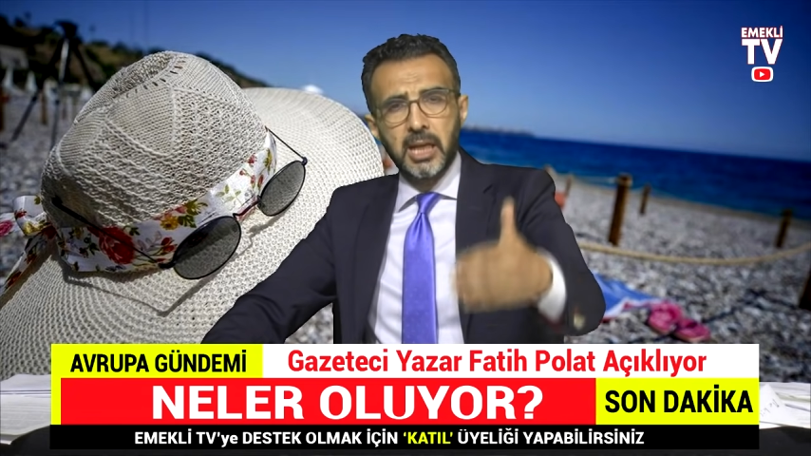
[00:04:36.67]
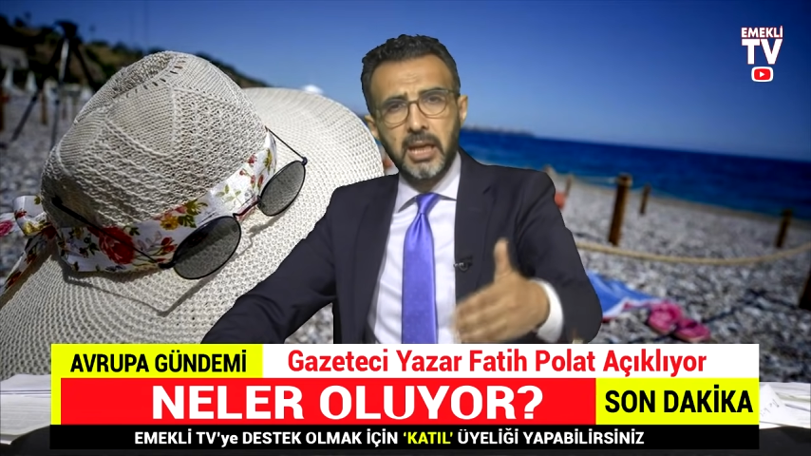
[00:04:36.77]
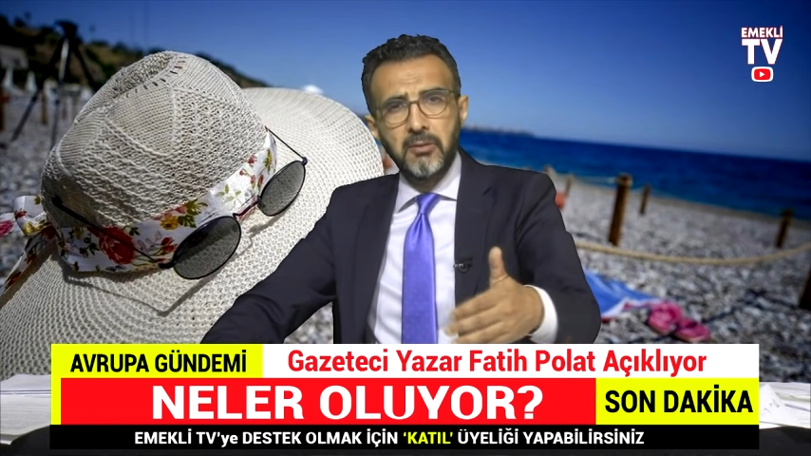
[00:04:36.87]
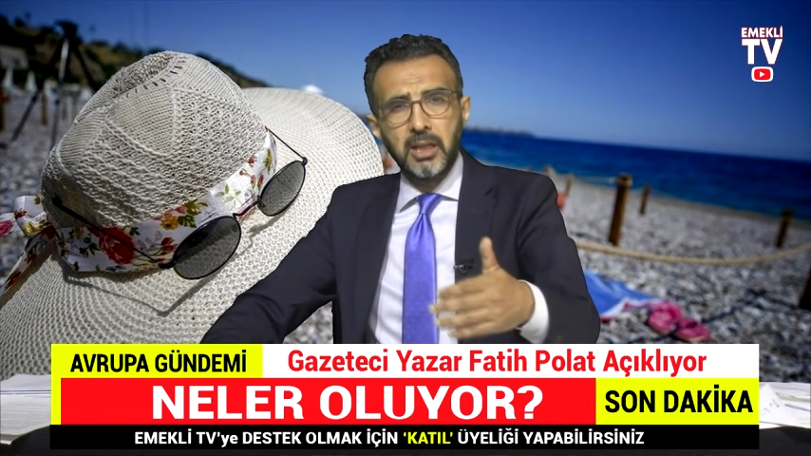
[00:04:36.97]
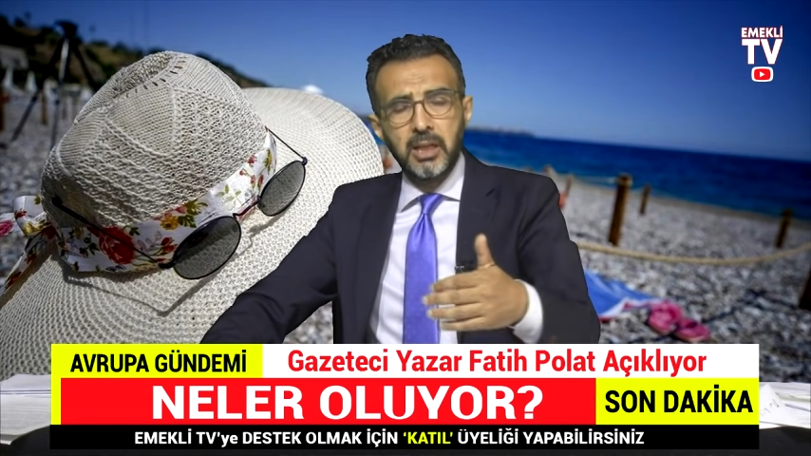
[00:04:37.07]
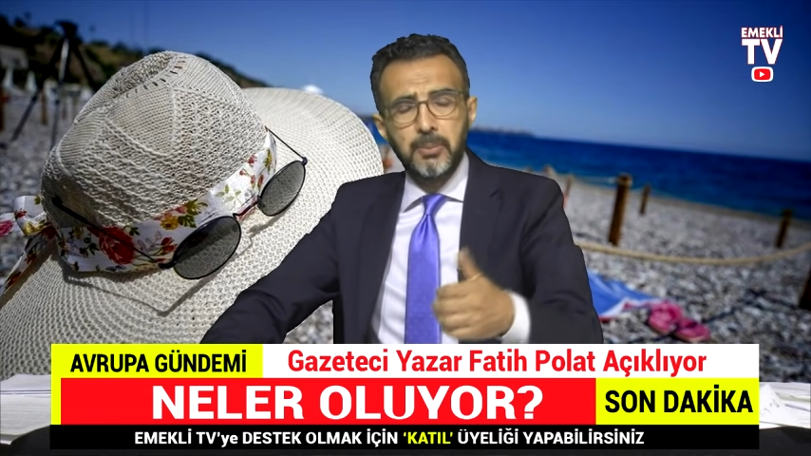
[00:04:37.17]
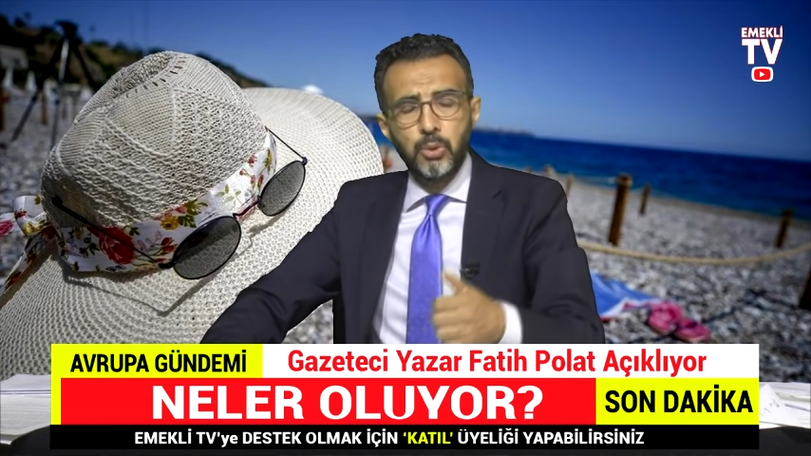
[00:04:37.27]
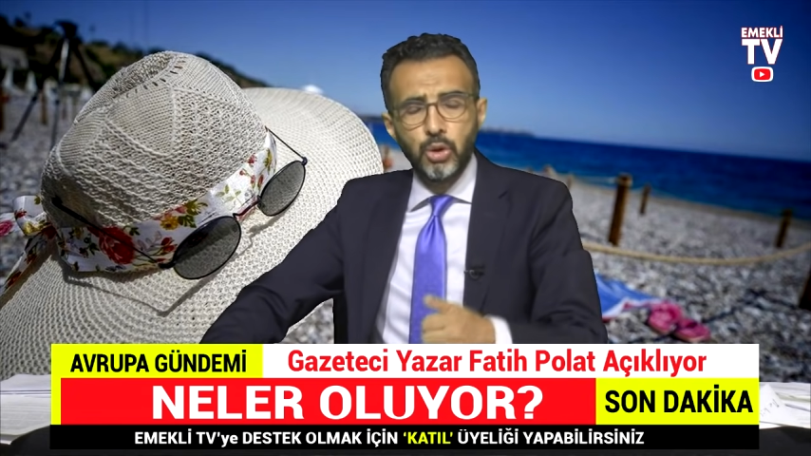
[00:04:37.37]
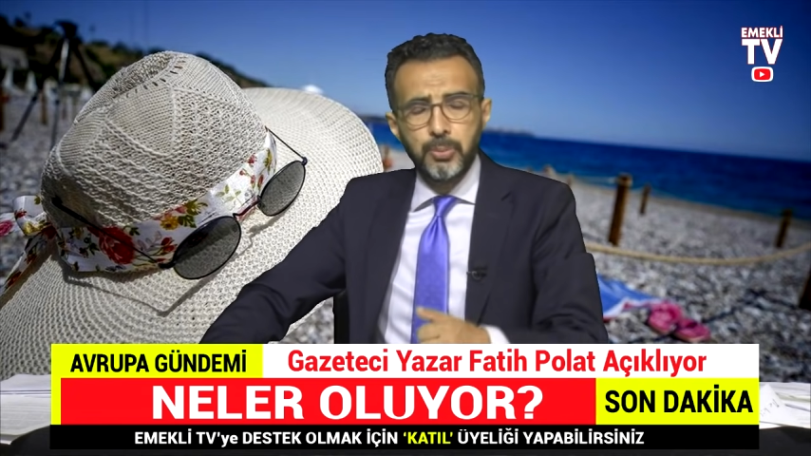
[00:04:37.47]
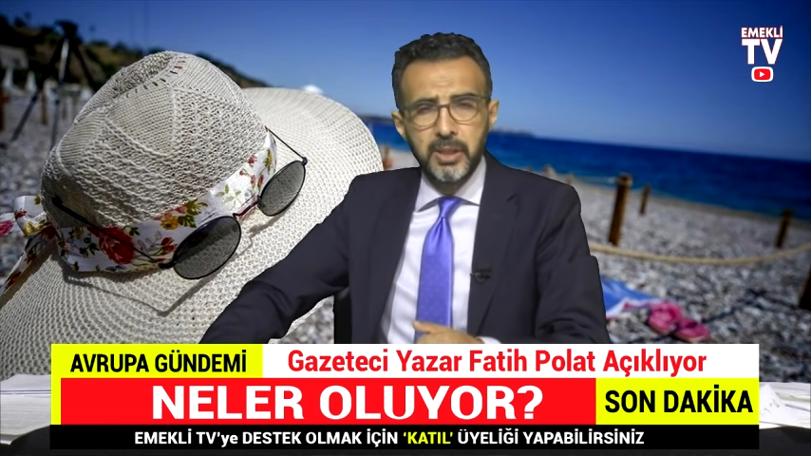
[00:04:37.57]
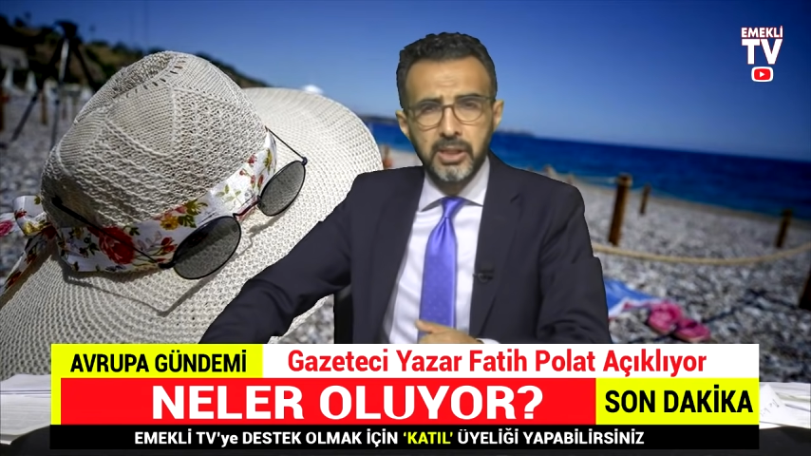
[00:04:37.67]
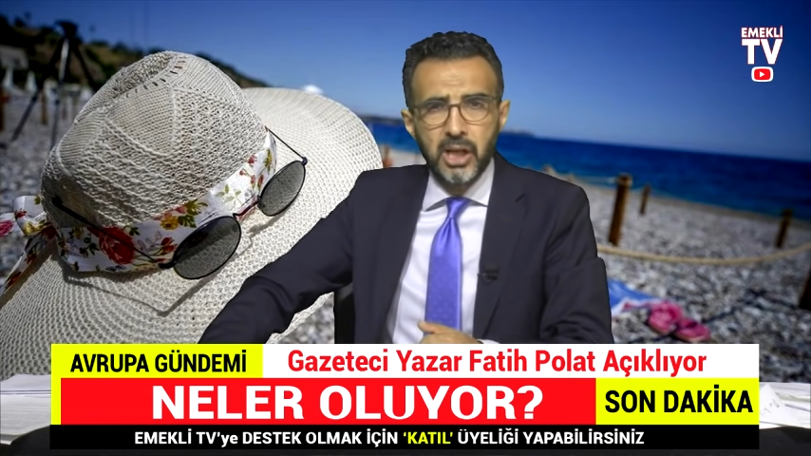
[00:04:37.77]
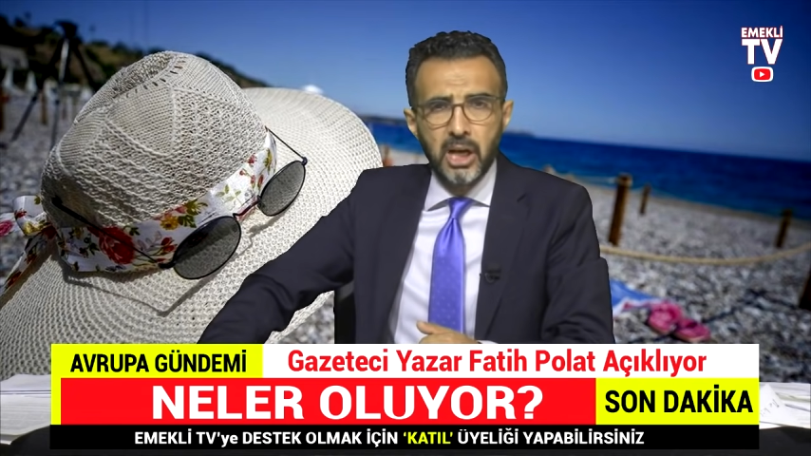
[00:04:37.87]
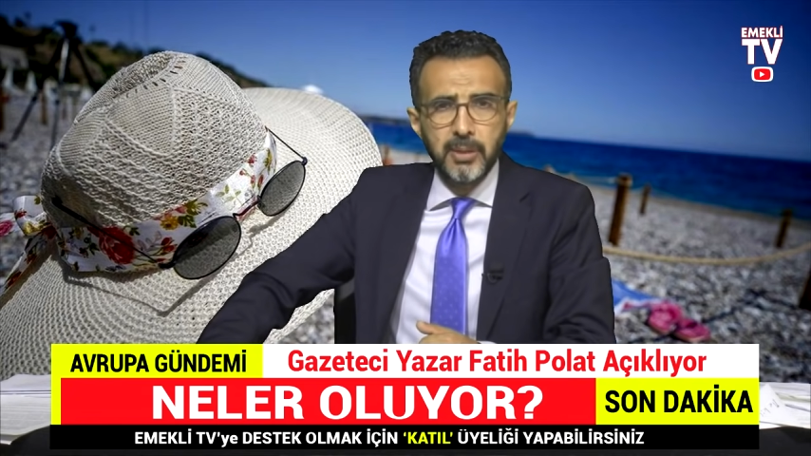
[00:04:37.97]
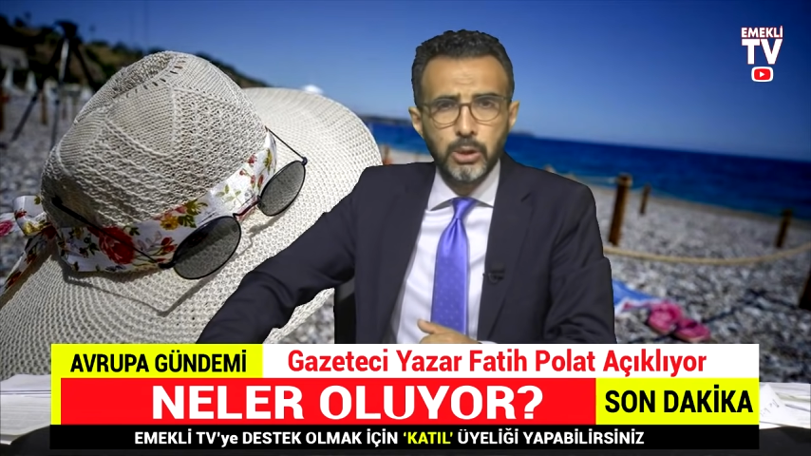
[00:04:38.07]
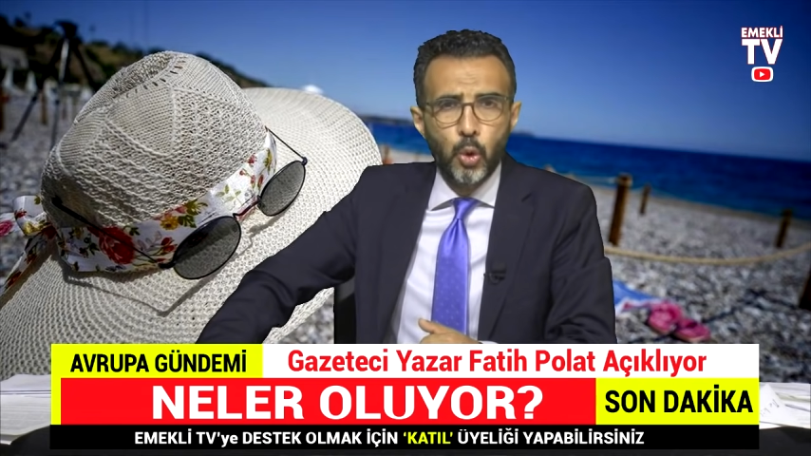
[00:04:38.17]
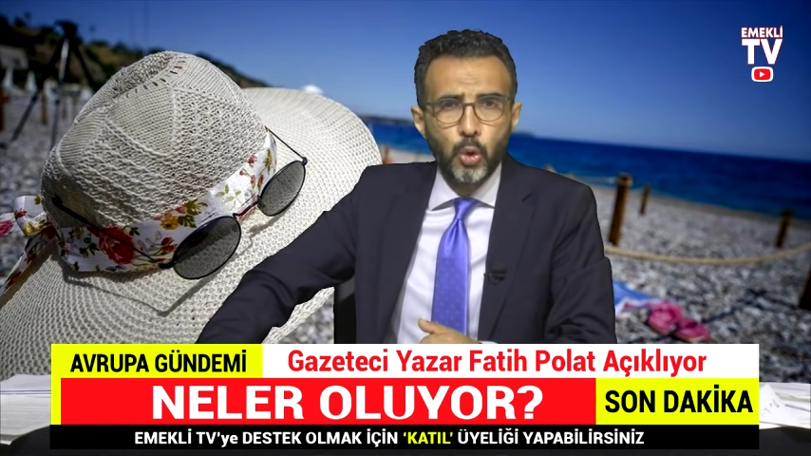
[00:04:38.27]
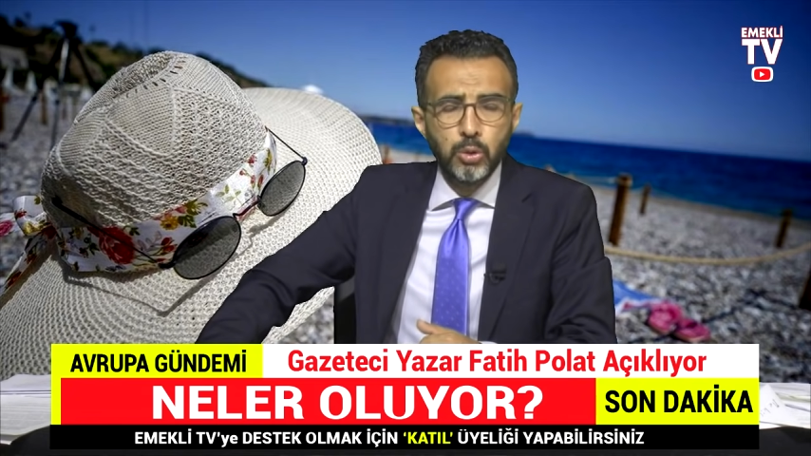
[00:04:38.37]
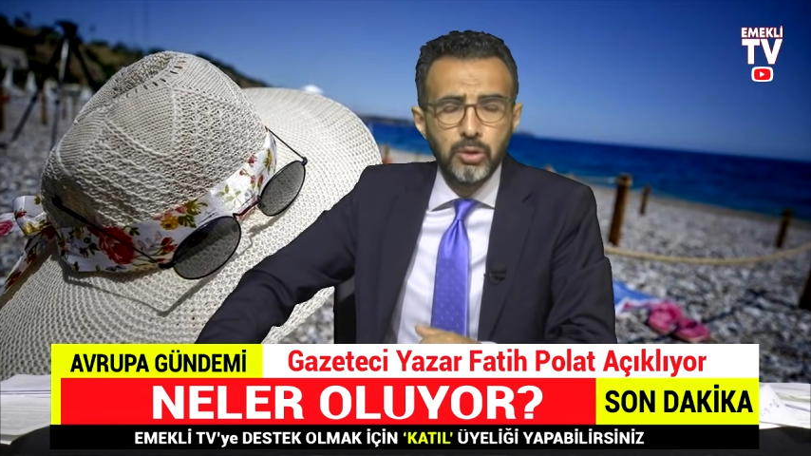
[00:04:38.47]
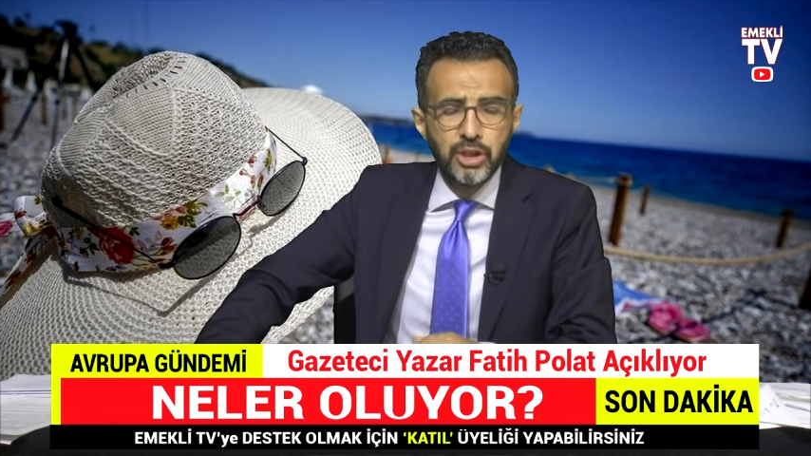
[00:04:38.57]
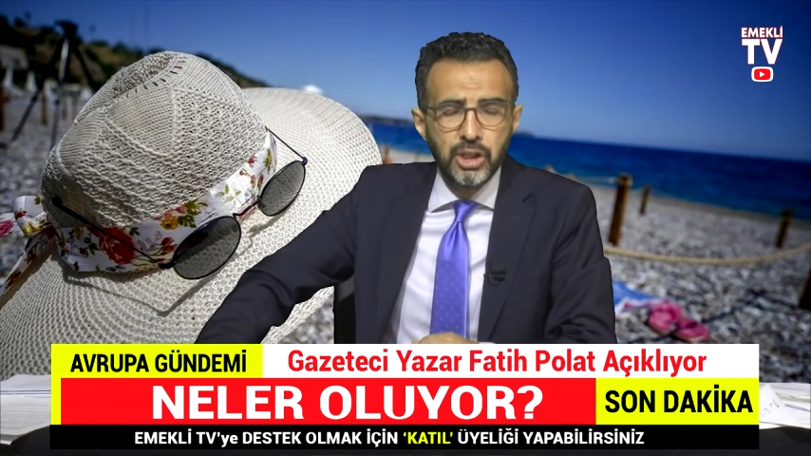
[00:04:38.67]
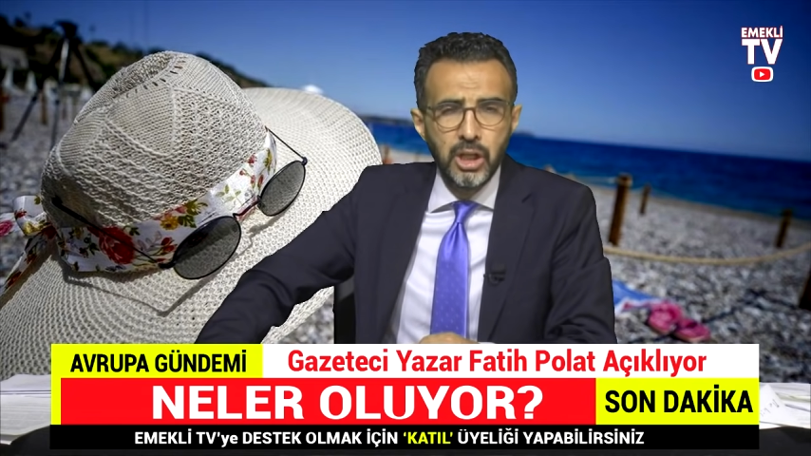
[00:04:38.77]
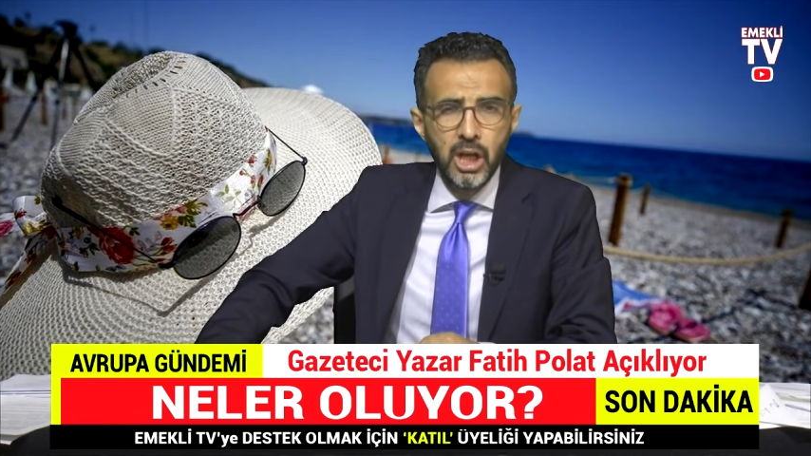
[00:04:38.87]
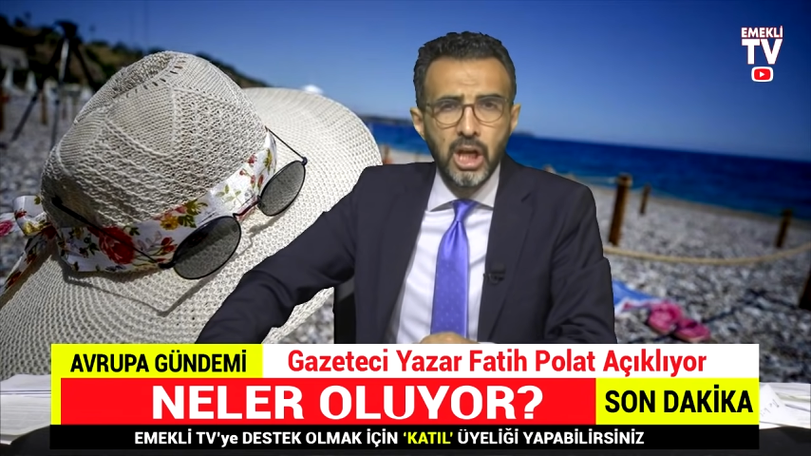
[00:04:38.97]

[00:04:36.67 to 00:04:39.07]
evlere büyük bir rağbet olduğu için